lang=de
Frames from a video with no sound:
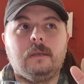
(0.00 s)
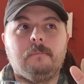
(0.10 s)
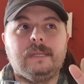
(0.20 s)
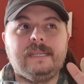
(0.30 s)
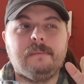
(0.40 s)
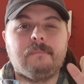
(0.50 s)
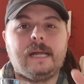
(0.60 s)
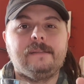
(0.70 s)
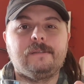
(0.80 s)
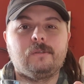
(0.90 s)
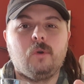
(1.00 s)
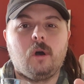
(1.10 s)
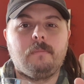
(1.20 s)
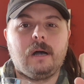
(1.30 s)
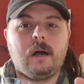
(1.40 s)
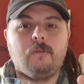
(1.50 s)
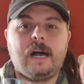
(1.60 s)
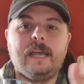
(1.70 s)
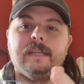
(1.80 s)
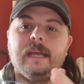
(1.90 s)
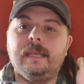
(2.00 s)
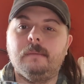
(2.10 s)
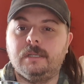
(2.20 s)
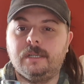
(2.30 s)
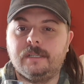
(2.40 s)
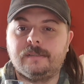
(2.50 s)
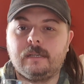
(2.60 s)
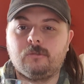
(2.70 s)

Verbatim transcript: mit dem Malzkörper auf einer Ebene ist.